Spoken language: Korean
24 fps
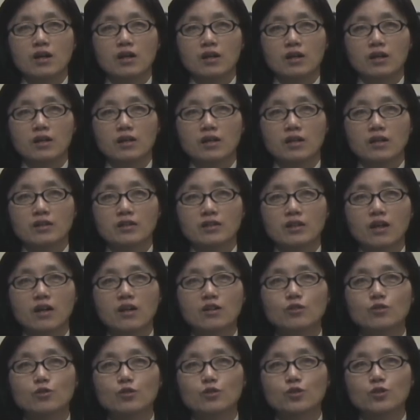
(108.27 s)
어,
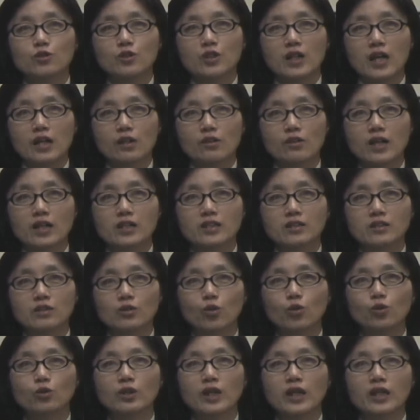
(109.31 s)
너구드라고 하는
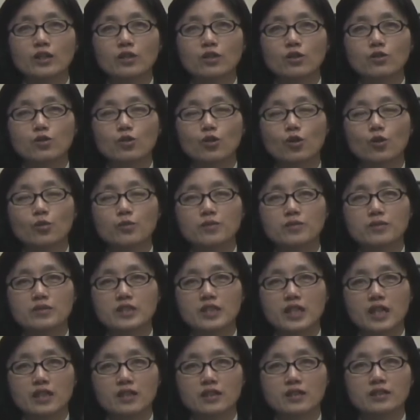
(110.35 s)
고등학교
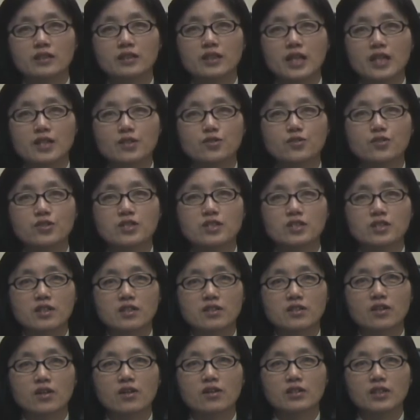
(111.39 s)
졸업장을 딸 수
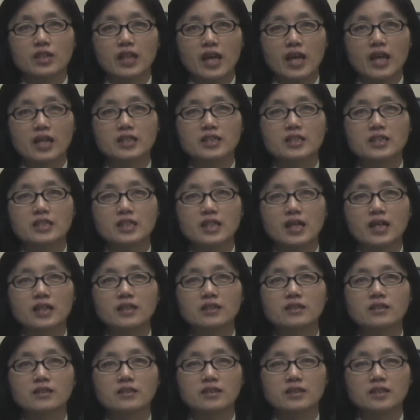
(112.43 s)
있어서 대학
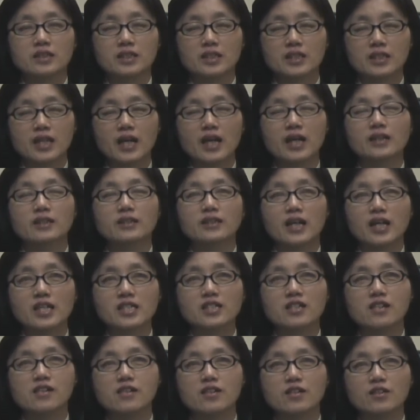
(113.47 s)
진학을, 진학을
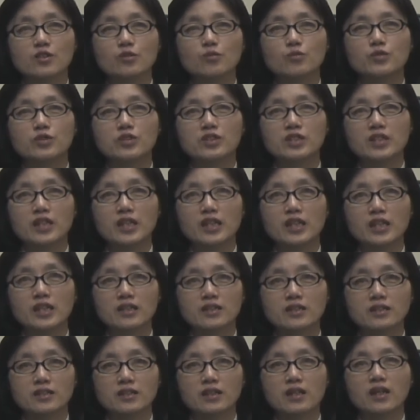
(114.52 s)
하시려는
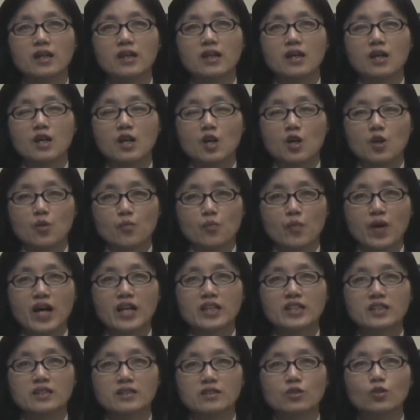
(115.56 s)
분들에게는
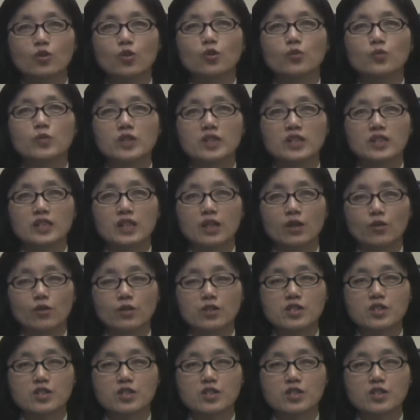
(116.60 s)
많은 도움이 되고